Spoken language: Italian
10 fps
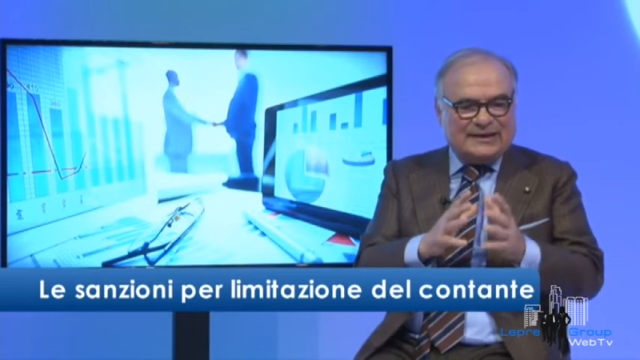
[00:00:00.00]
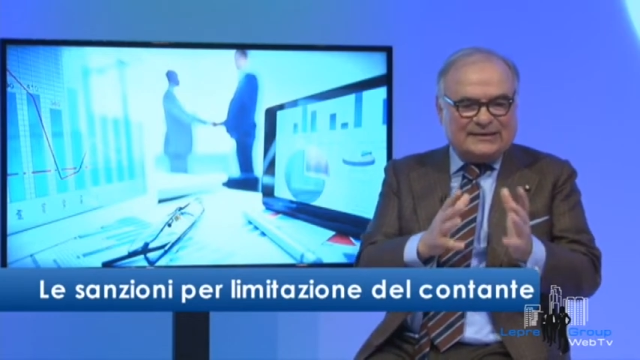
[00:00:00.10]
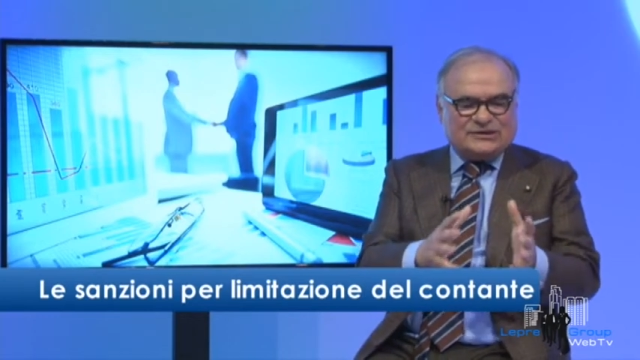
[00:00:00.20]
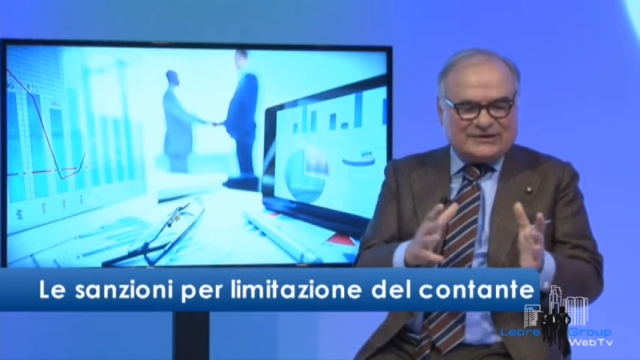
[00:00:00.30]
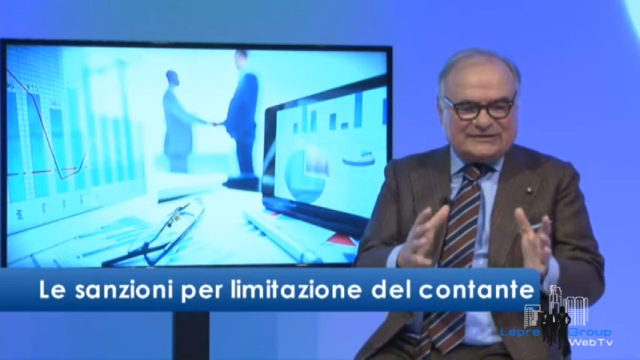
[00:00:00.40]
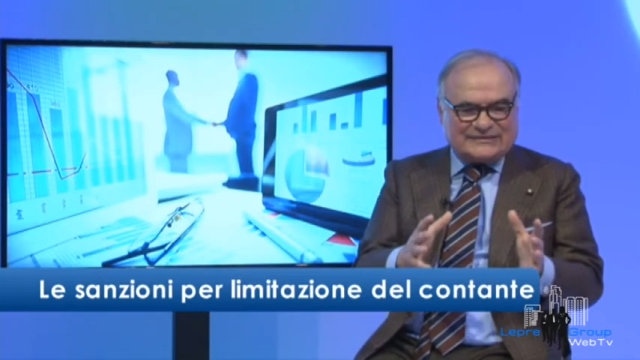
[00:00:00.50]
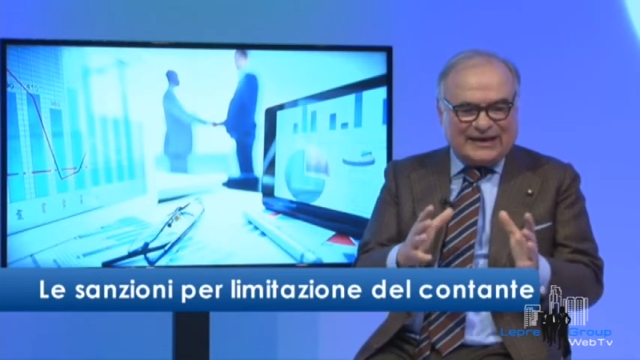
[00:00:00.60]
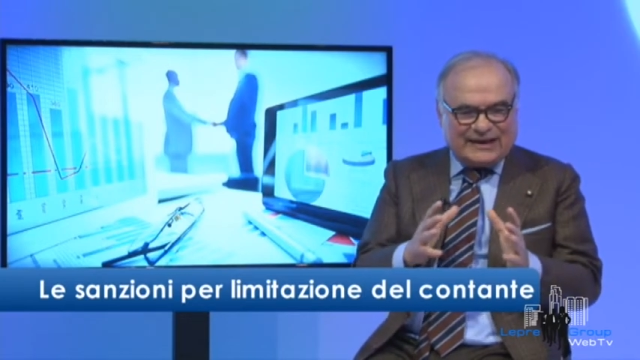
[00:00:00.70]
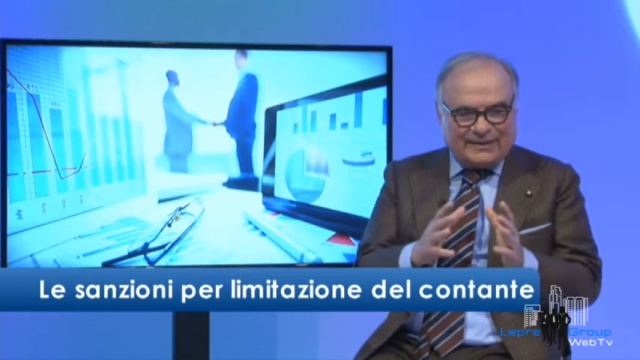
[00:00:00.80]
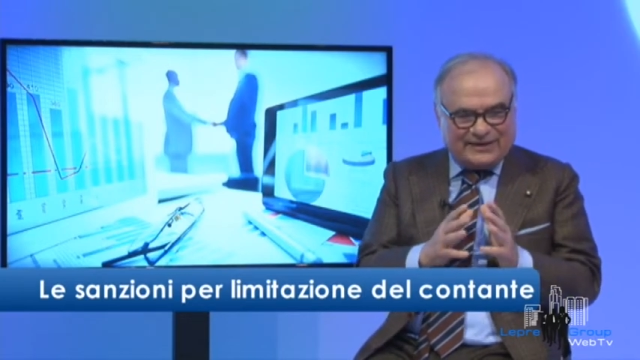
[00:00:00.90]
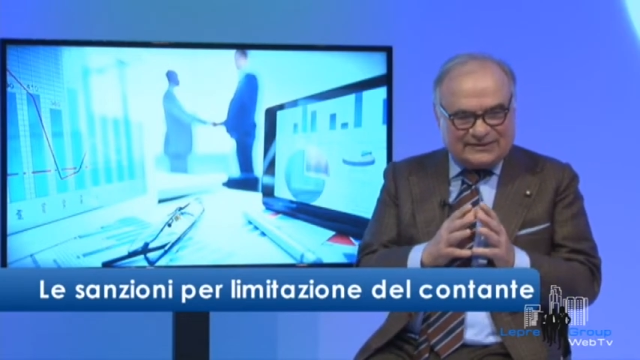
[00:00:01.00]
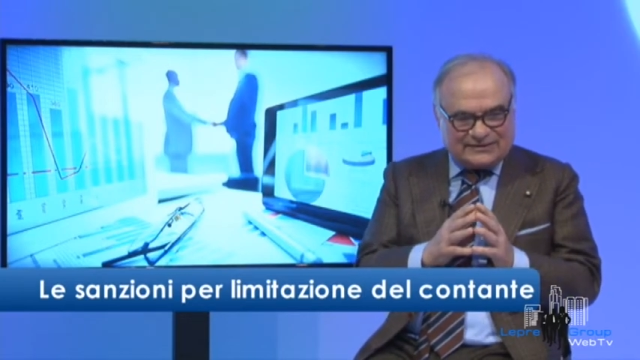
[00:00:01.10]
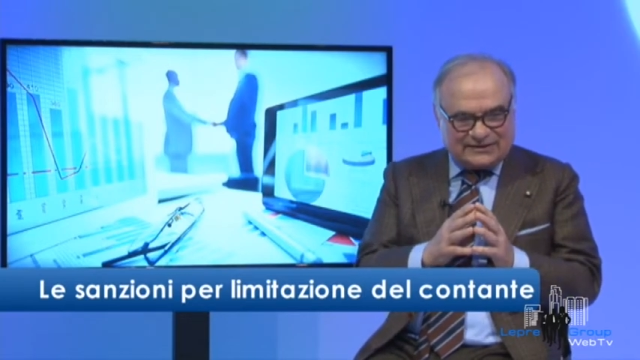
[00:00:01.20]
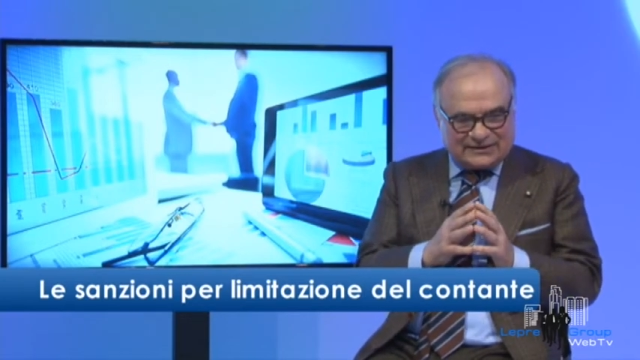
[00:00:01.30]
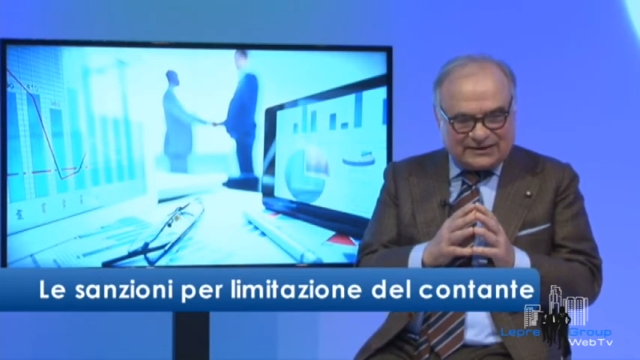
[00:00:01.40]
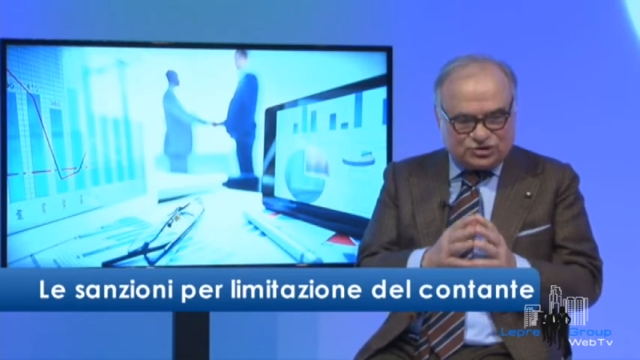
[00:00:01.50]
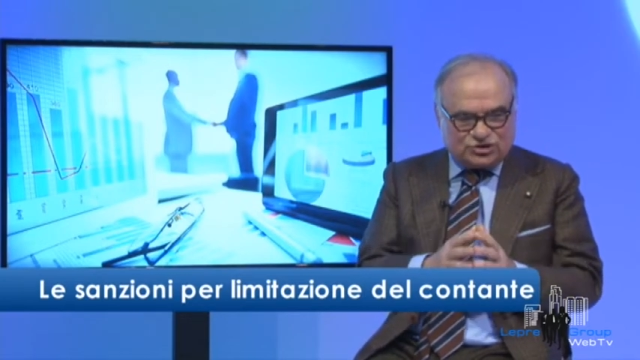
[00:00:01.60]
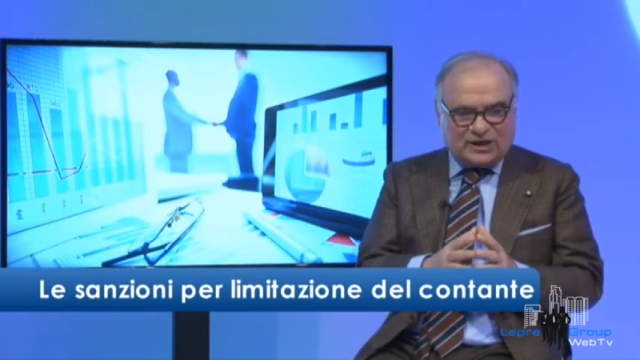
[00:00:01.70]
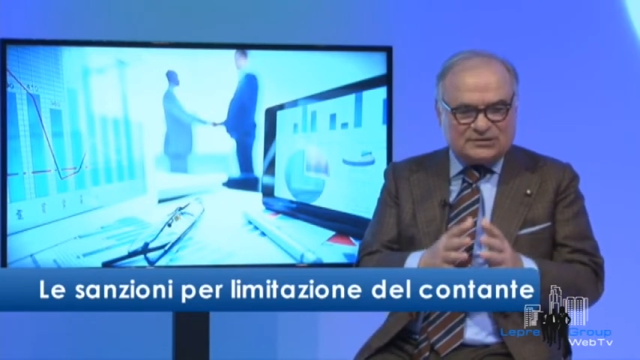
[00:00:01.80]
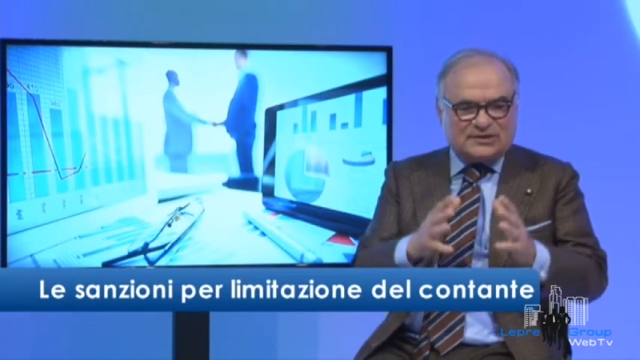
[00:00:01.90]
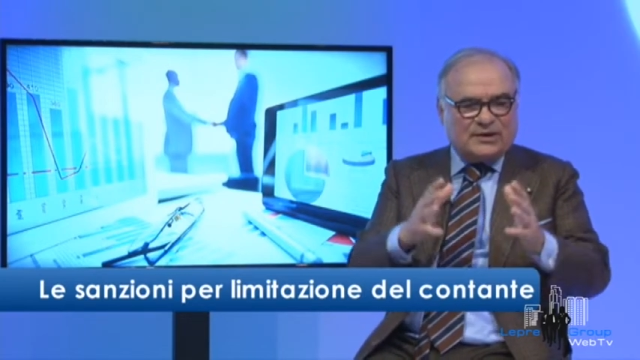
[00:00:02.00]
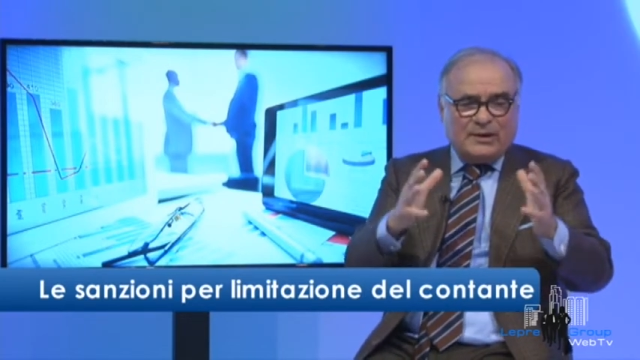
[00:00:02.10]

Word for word: necessariamente tracciata.